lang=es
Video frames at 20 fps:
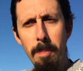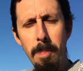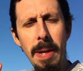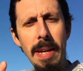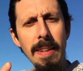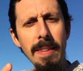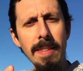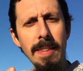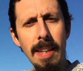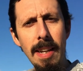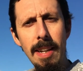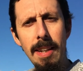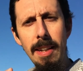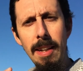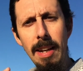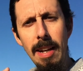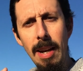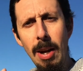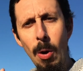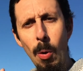
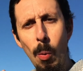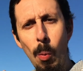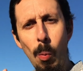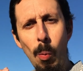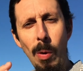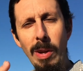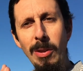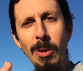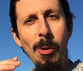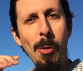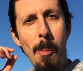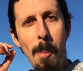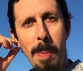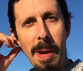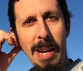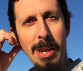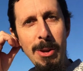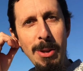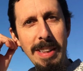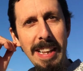Piensa cuántos
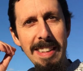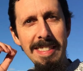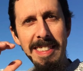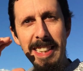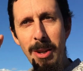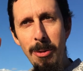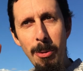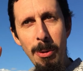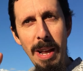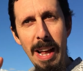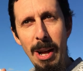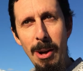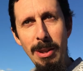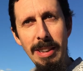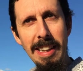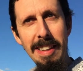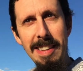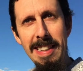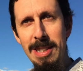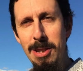cumpleaños te han saludado
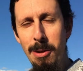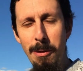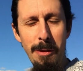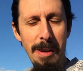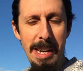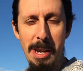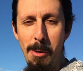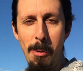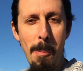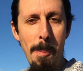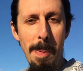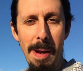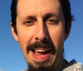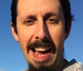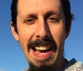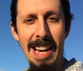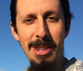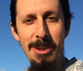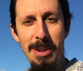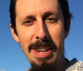y te han dicho feliz
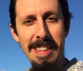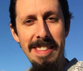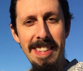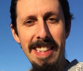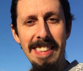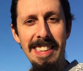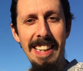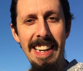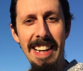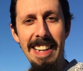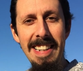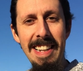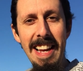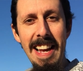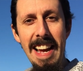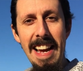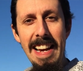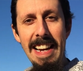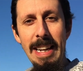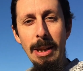cumpleaños, etc.
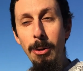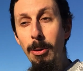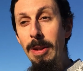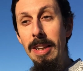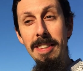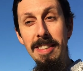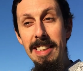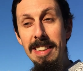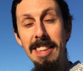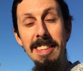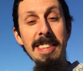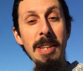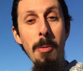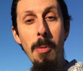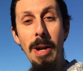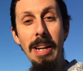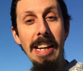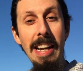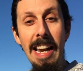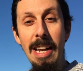Y tú te sientes
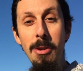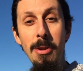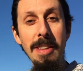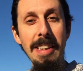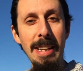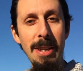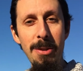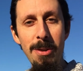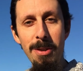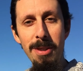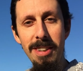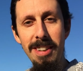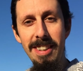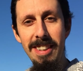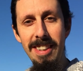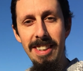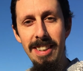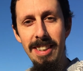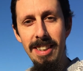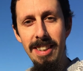igual que el año anterior,
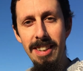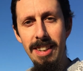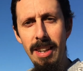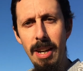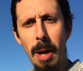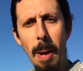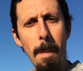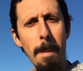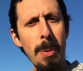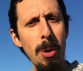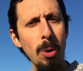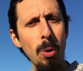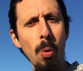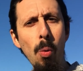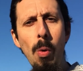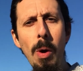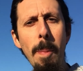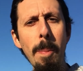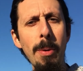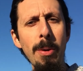pero
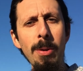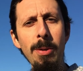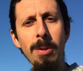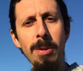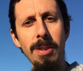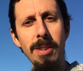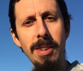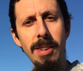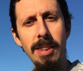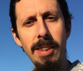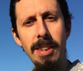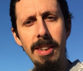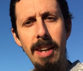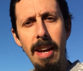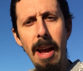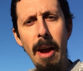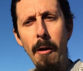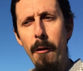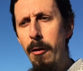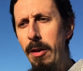tu cuerpo no.
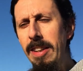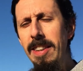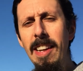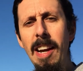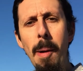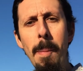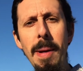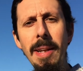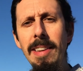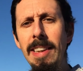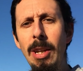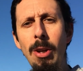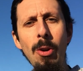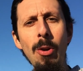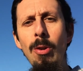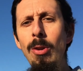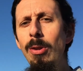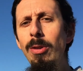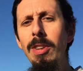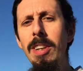Físicamente
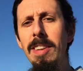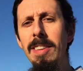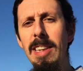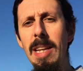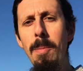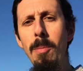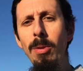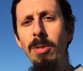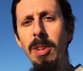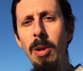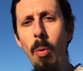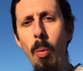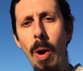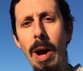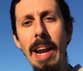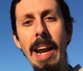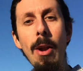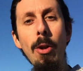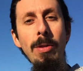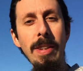no nos sentimos
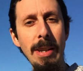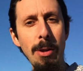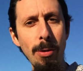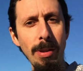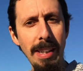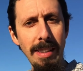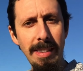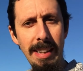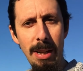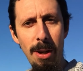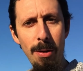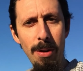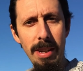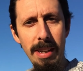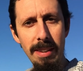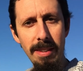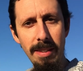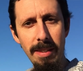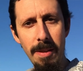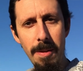igual a los años
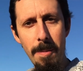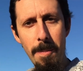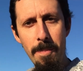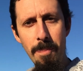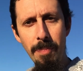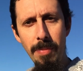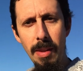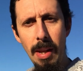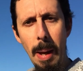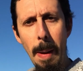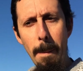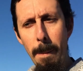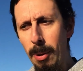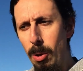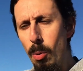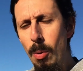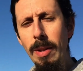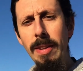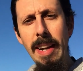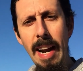anteriores,
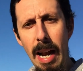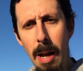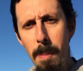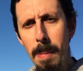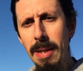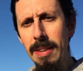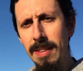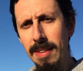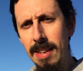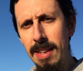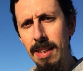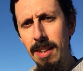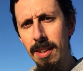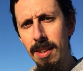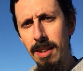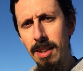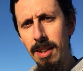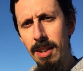pero nuestra alma sí.